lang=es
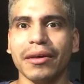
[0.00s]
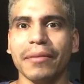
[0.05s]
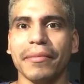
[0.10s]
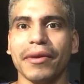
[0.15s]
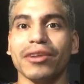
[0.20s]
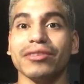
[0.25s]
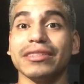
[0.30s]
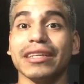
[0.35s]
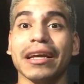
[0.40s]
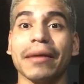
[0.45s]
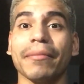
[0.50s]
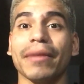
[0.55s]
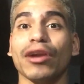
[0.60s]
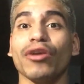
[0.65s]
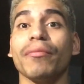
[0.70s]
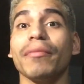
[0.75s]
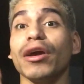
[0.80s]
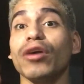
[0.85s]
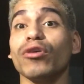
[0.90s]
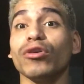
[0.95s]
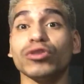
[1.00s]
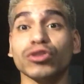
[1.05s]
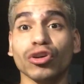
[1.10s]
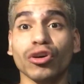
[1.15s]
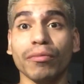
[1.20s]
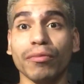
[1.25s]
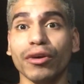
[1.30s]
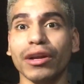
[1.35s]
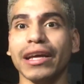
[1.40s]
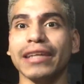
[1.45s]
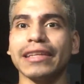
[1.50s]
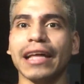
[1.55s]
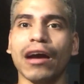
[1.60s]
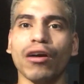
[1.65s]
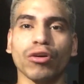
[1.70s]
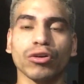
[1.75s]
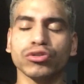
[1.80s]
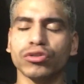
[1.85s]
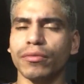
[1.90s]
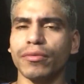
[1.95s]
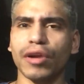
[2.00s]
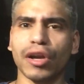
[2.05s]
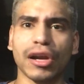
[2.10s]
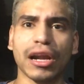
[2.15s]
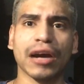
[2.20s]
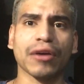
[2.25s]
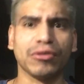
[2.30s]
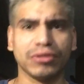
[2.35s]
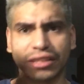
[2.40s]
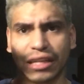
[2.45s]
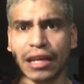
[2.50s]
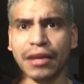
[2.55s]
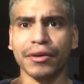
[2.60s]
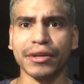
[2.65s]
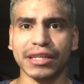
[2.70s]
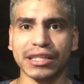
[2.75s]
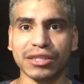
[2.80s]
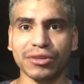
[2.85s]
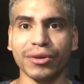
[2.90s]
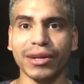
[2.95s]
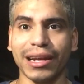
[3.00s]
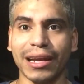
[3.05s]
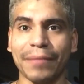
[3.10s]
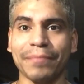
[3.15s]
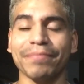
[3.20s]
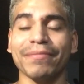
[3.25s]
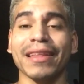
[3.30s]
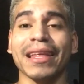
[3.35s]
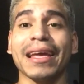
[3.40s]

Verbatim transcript: pero sin embargo me costó porque estaba acostumbrado a las cosas de Venezuela.